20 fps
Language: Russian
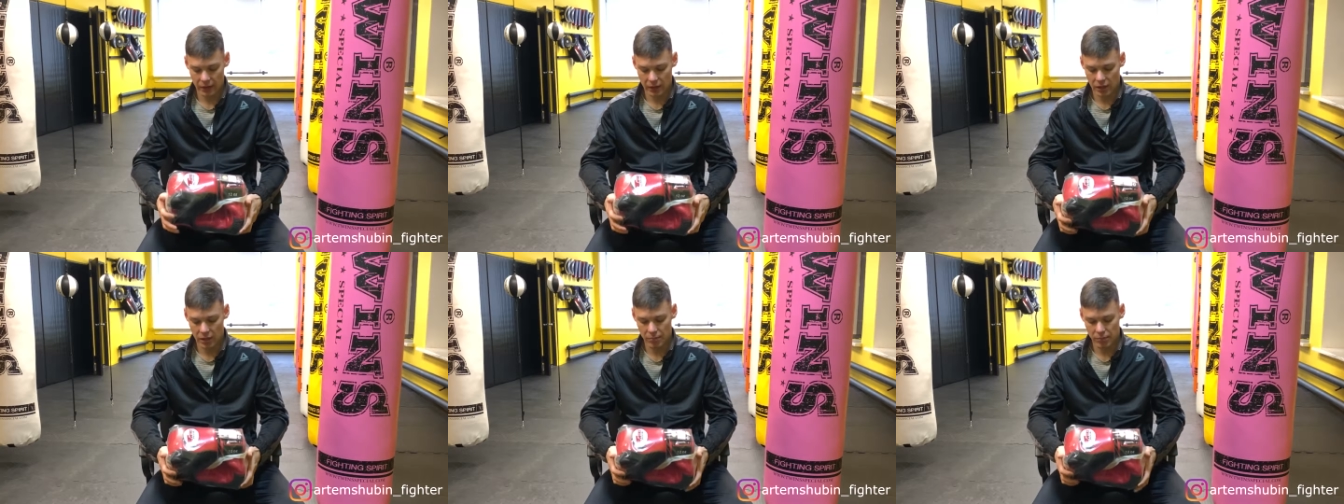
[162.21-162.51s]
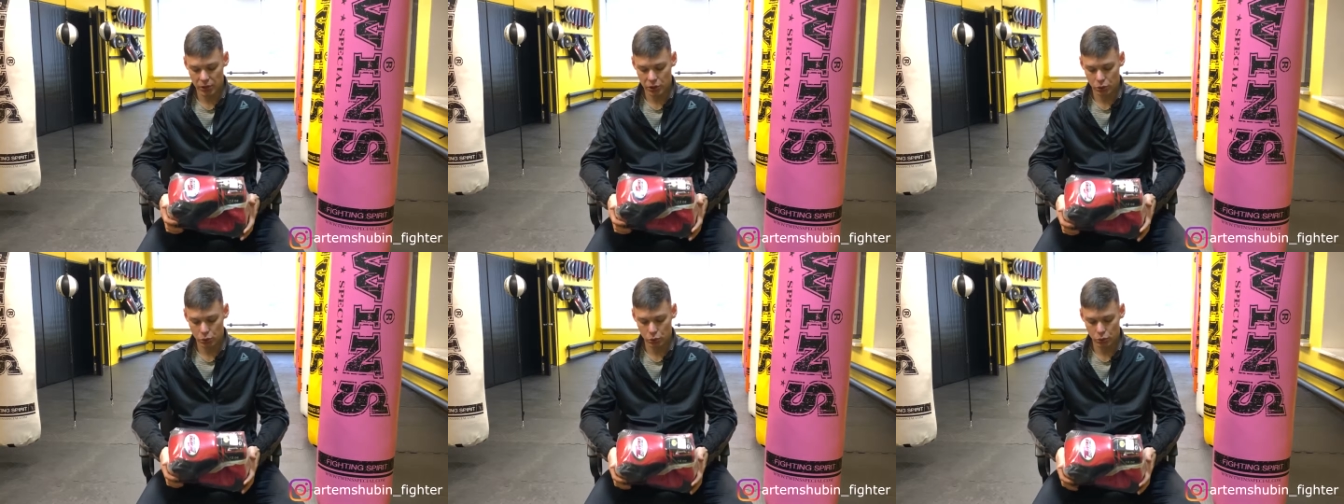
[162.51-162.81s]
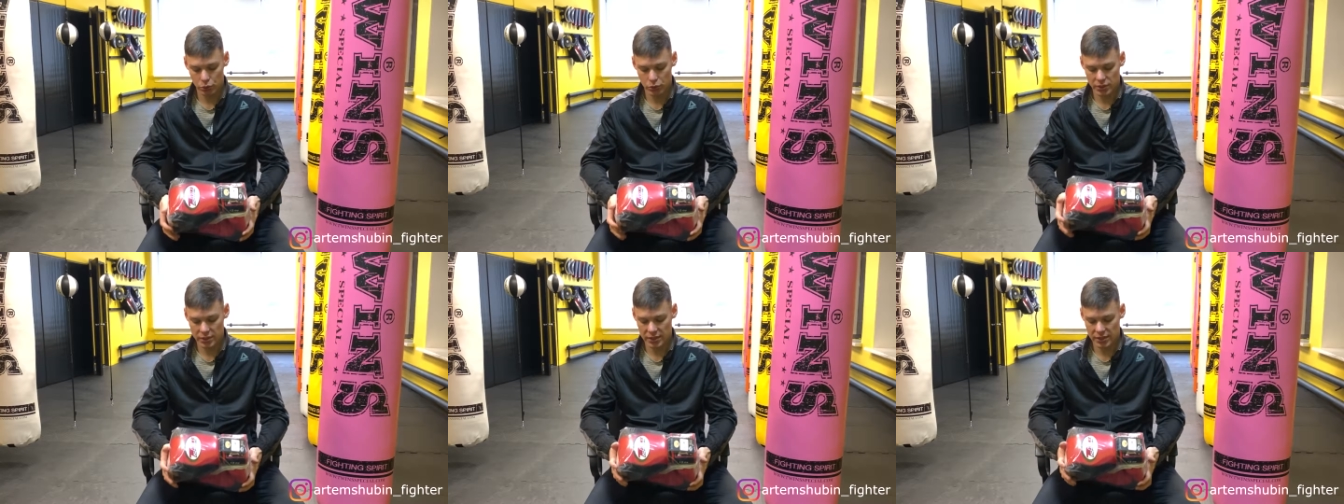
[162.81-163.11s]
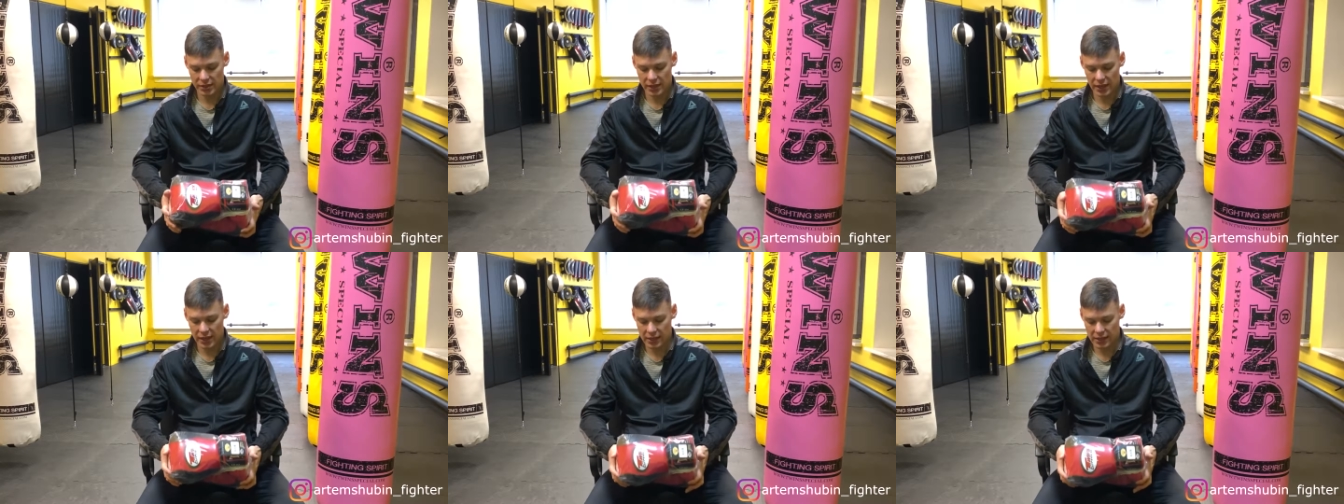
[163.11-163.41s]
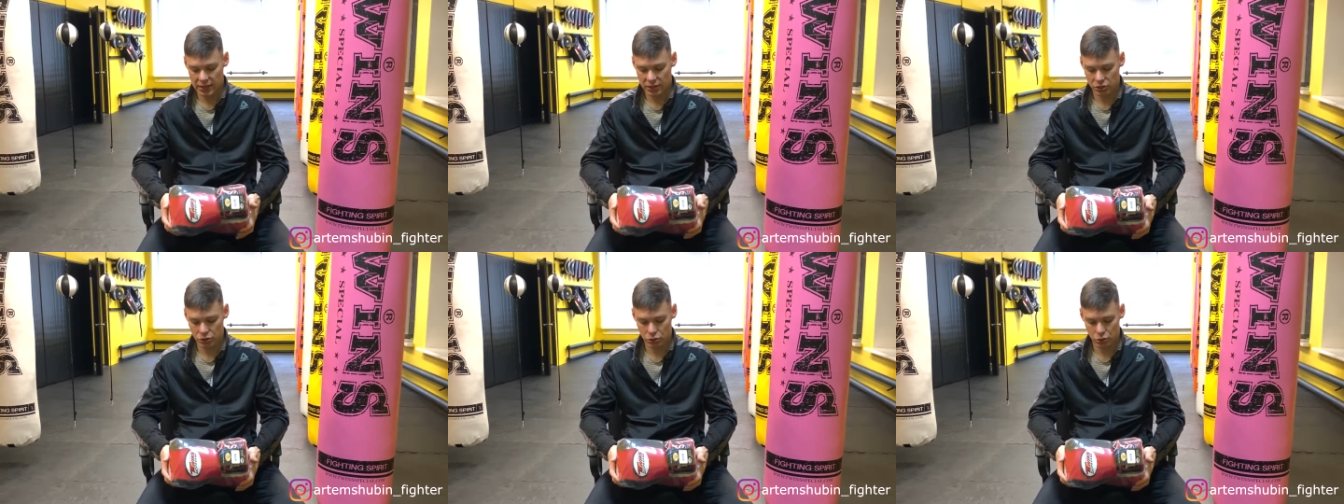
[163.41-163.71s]
комплектуются
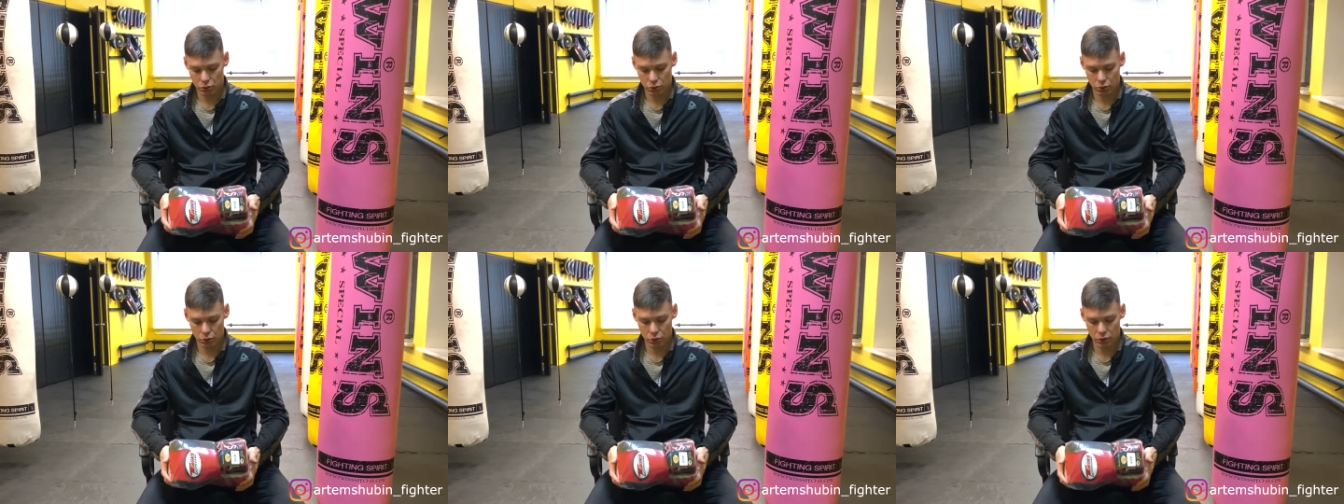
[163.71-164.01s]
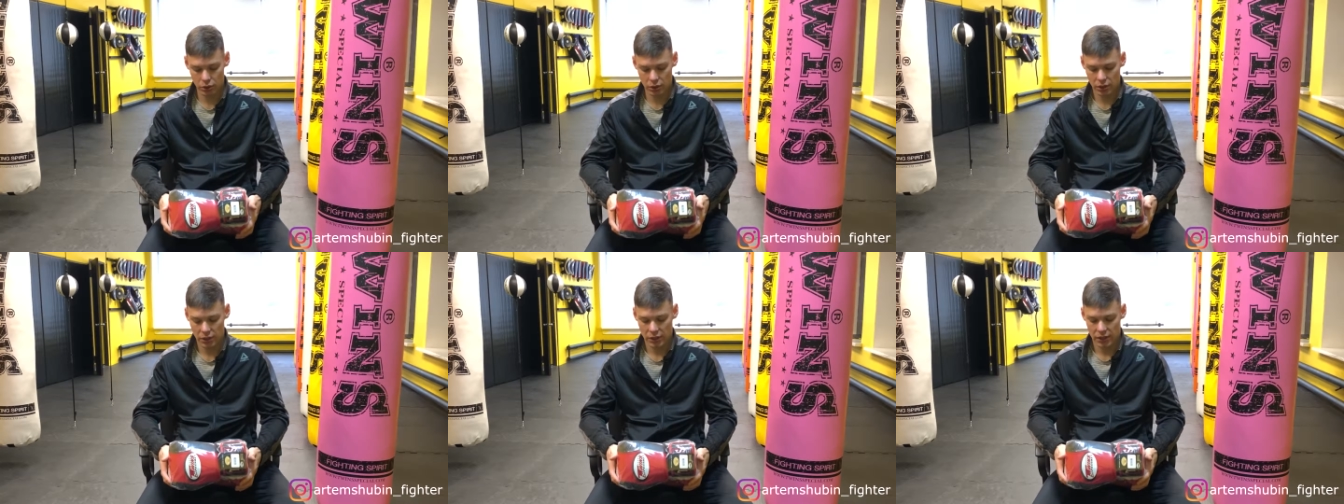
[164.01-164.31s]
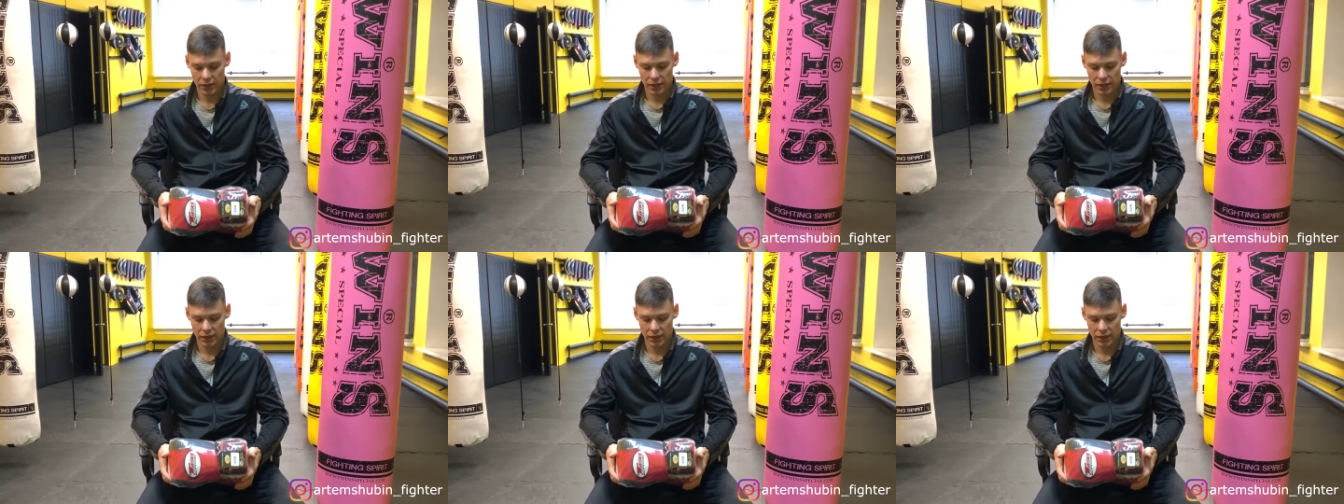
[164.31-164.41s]
так, что